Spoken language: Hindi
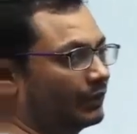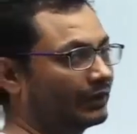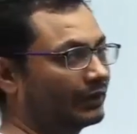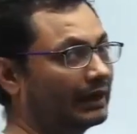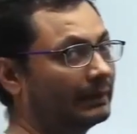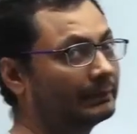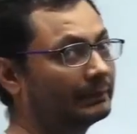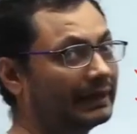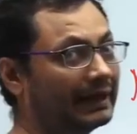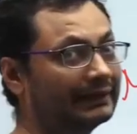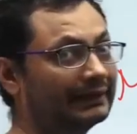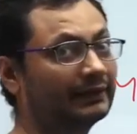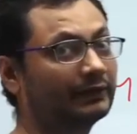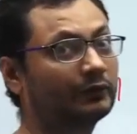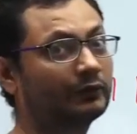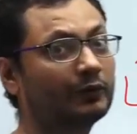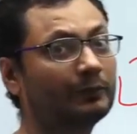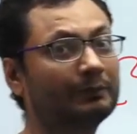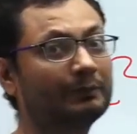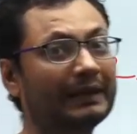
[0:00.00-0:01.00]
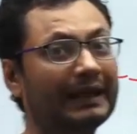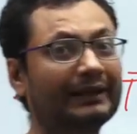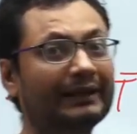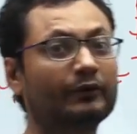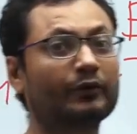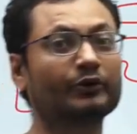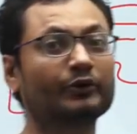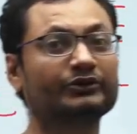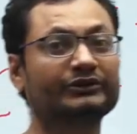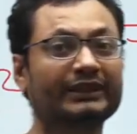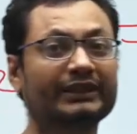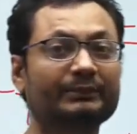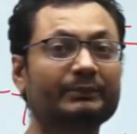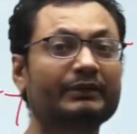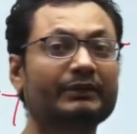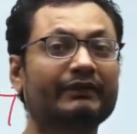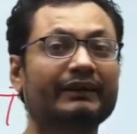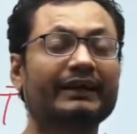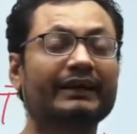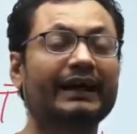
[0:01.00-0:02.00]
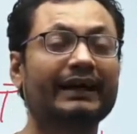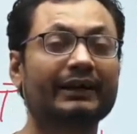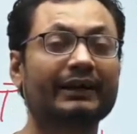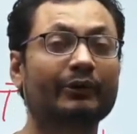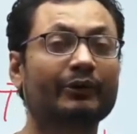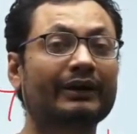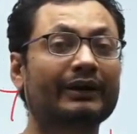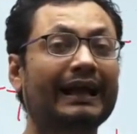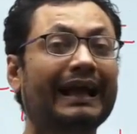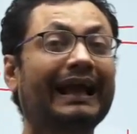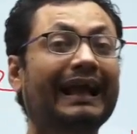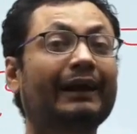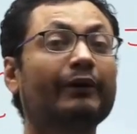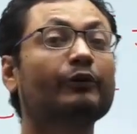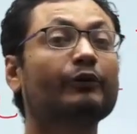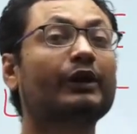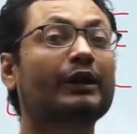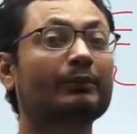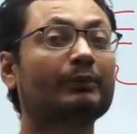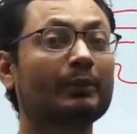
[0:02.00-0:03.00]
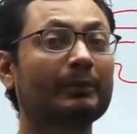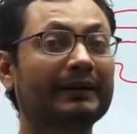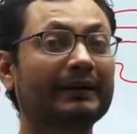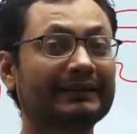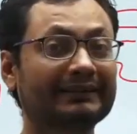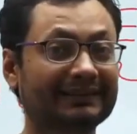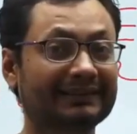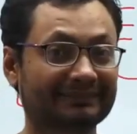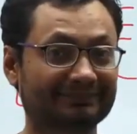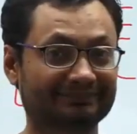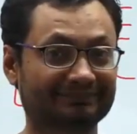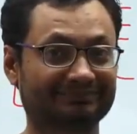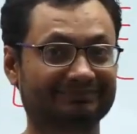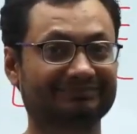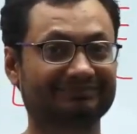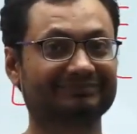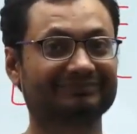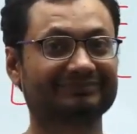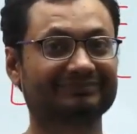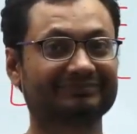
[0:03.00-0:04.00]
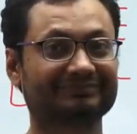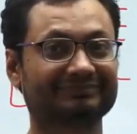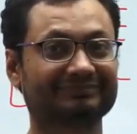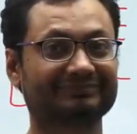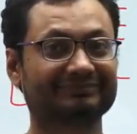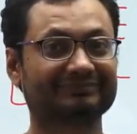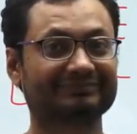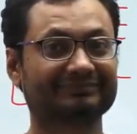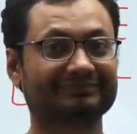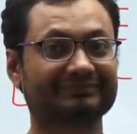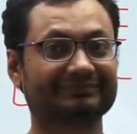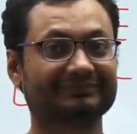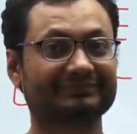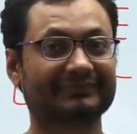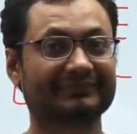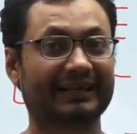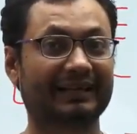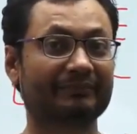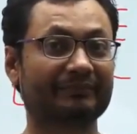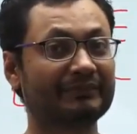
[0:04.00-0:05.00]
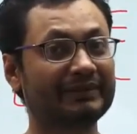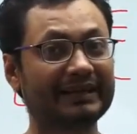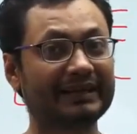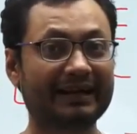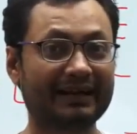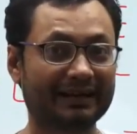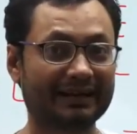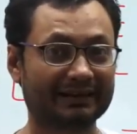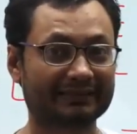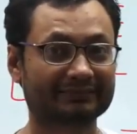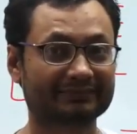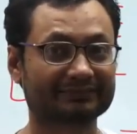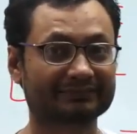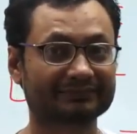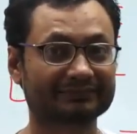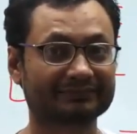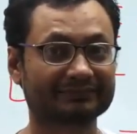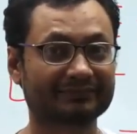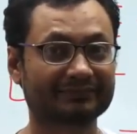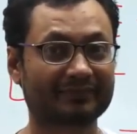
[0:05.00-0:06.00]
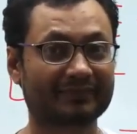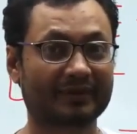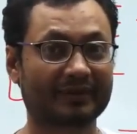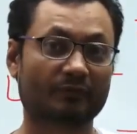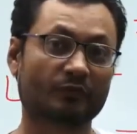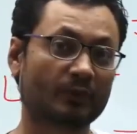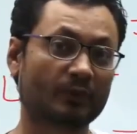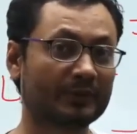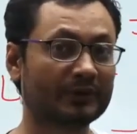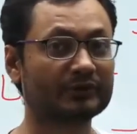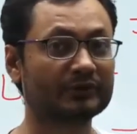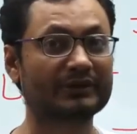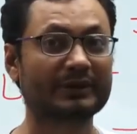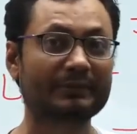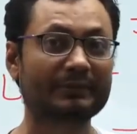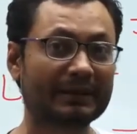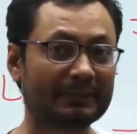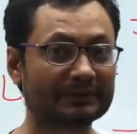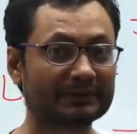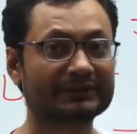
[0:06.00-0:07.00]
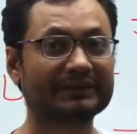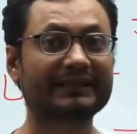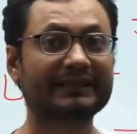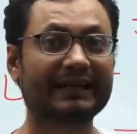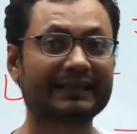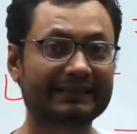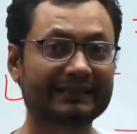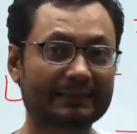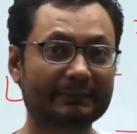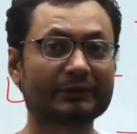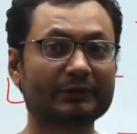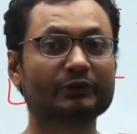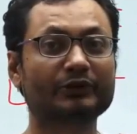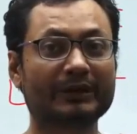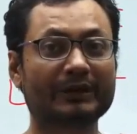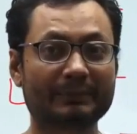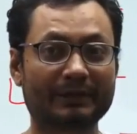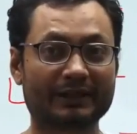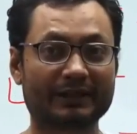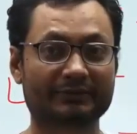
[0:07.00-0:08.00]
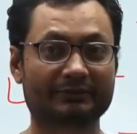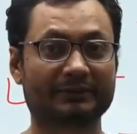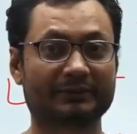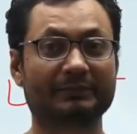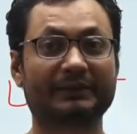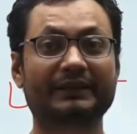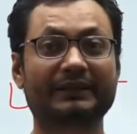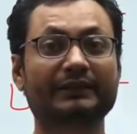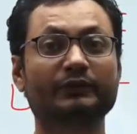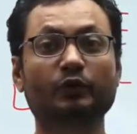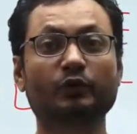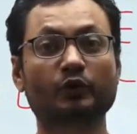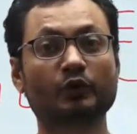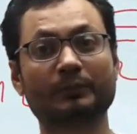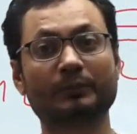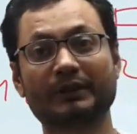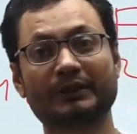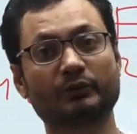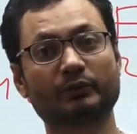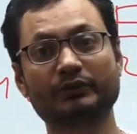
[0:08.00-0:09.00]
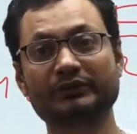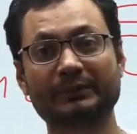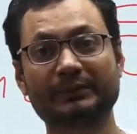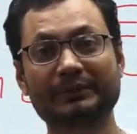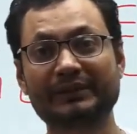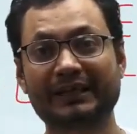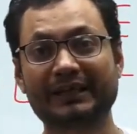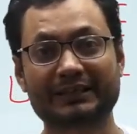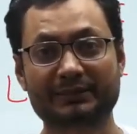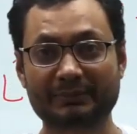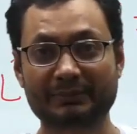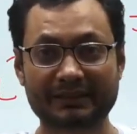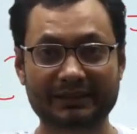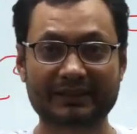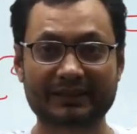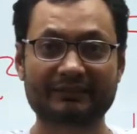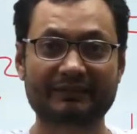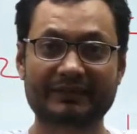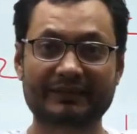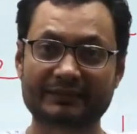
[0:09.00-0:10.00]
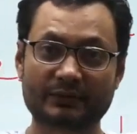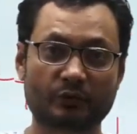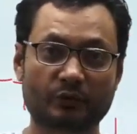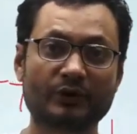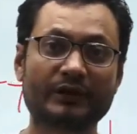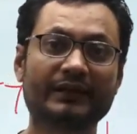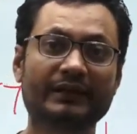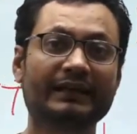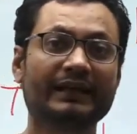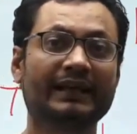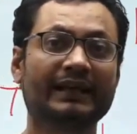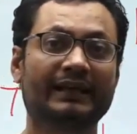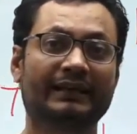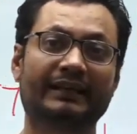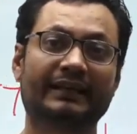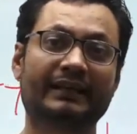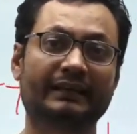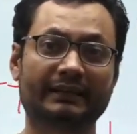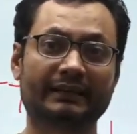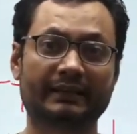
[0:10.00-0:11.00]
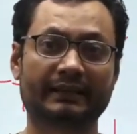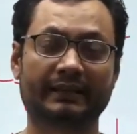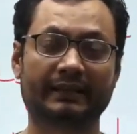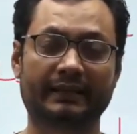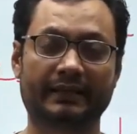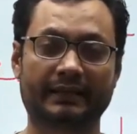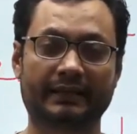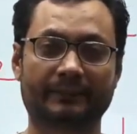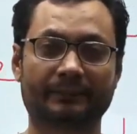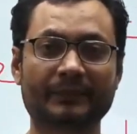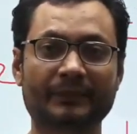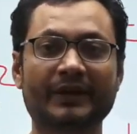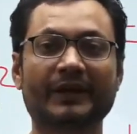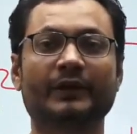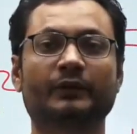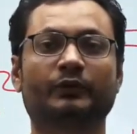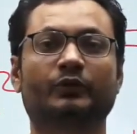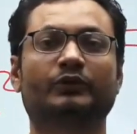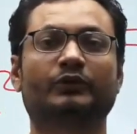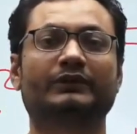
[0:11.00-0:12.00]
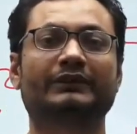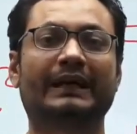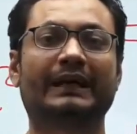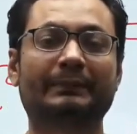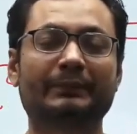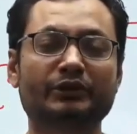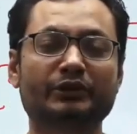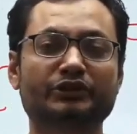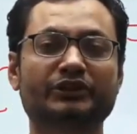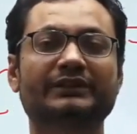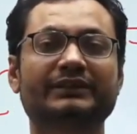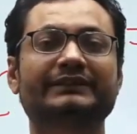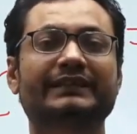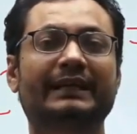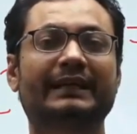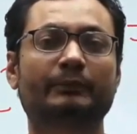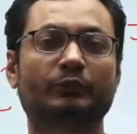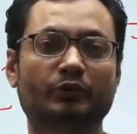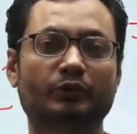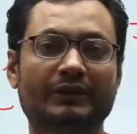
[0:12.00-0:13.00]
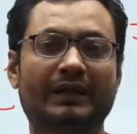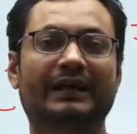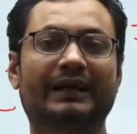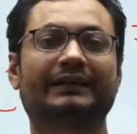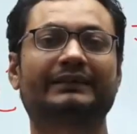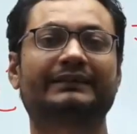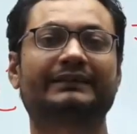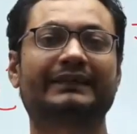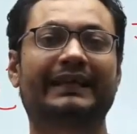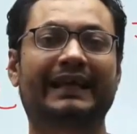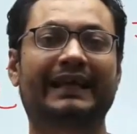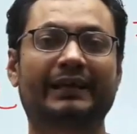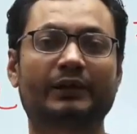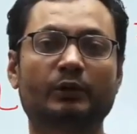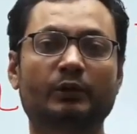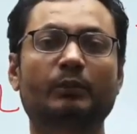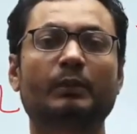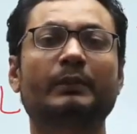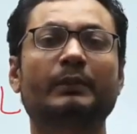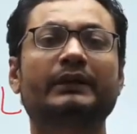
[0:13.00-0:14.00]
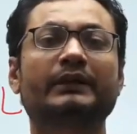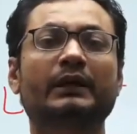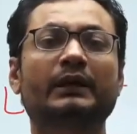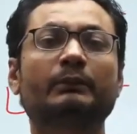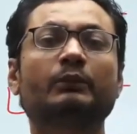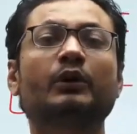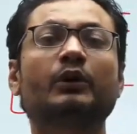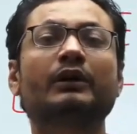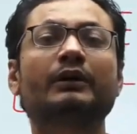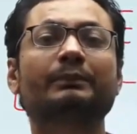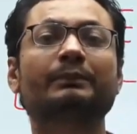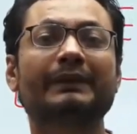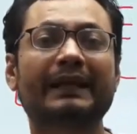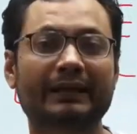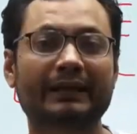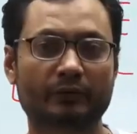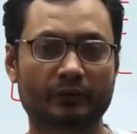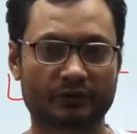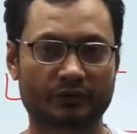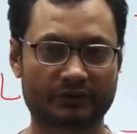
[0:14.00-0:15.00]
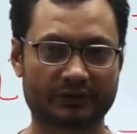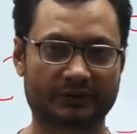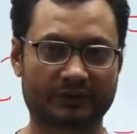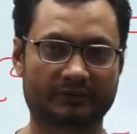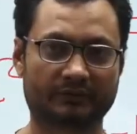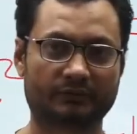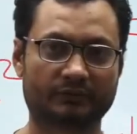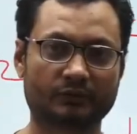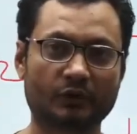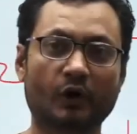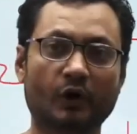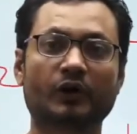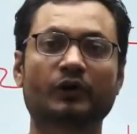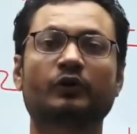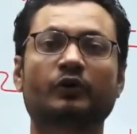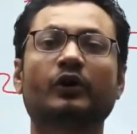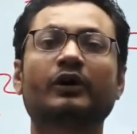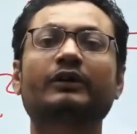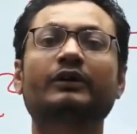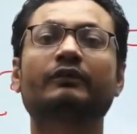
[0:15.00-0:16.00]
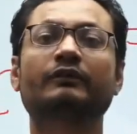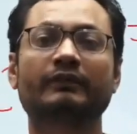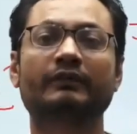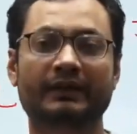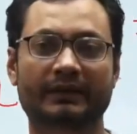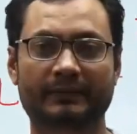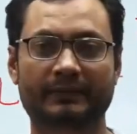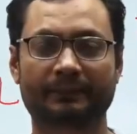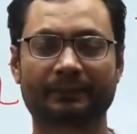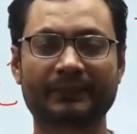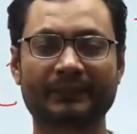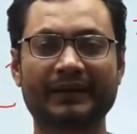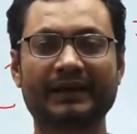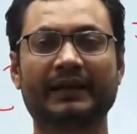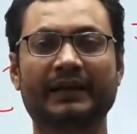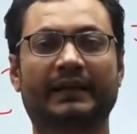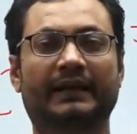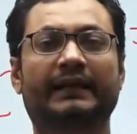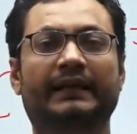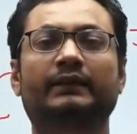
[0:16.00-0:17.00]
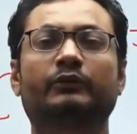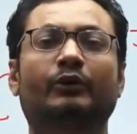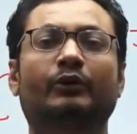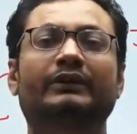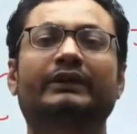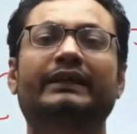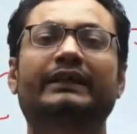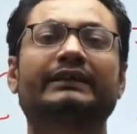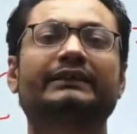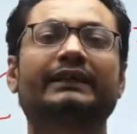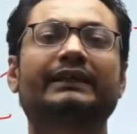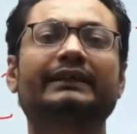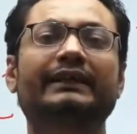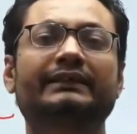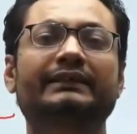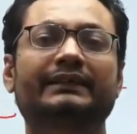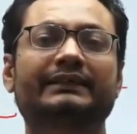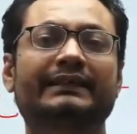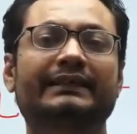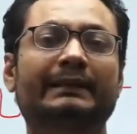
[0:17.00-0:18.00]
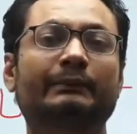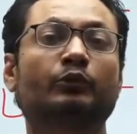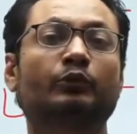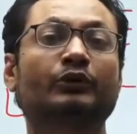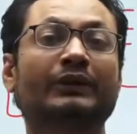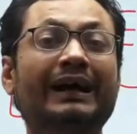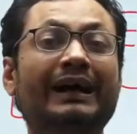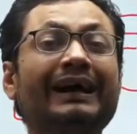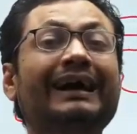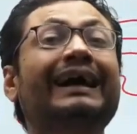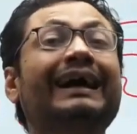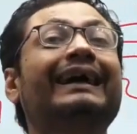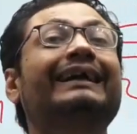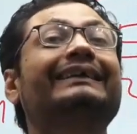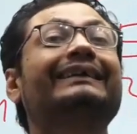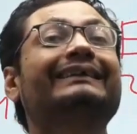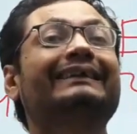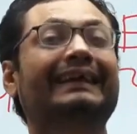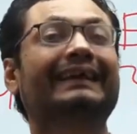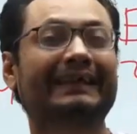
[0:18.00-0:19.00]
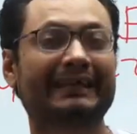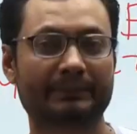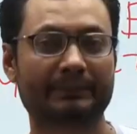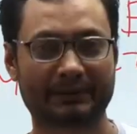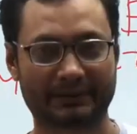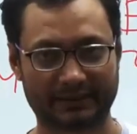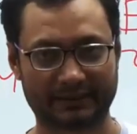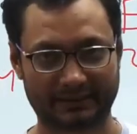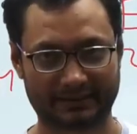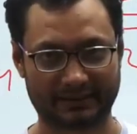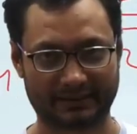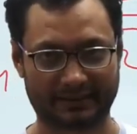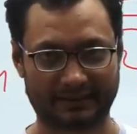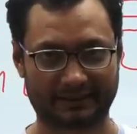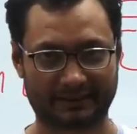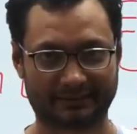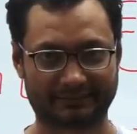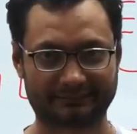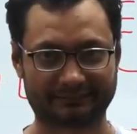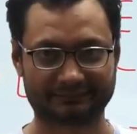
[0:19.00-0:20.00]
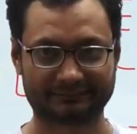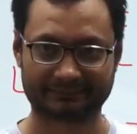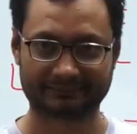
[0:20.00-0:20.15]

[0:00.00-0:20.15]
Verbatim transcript: और आप याद रखो प्लैंक कॉन्स्टेंट भी वही आ रहा है और एंगुलर मोमेंटम एम वी आर वो भी उसकी भी डायमेंशन ही आई थी एम एल टू टी माइनस वन बट कि दोनों में कोई जमीन आसमान का डिफरेंस है कोई लेना देना नहीं है तो डायमेंशन सेम होना जैसे एंगुलर मोमेंटम और प्लैंक कॉन्स्टेंट टॉर्क और वर्क इन क्वांटिटीज का नेचर सेम होना नहीं बताता है